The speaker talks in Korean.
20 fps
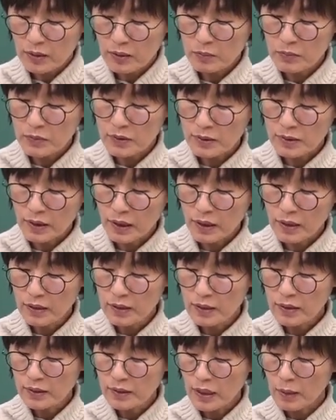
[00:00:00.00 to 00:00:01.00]
겁니다.
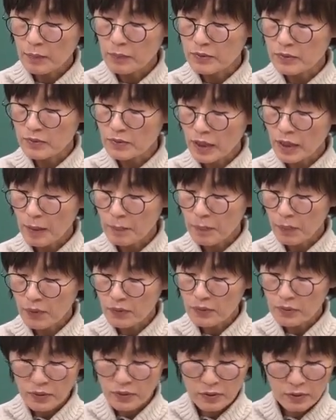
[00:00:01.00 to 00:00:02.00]
답은
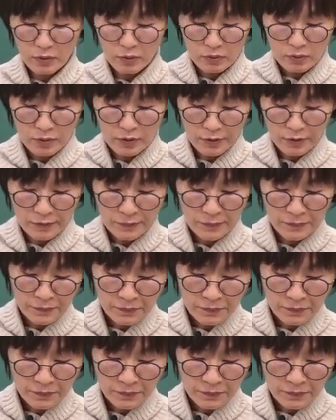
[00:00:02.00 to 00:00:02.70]
4번인 거고요.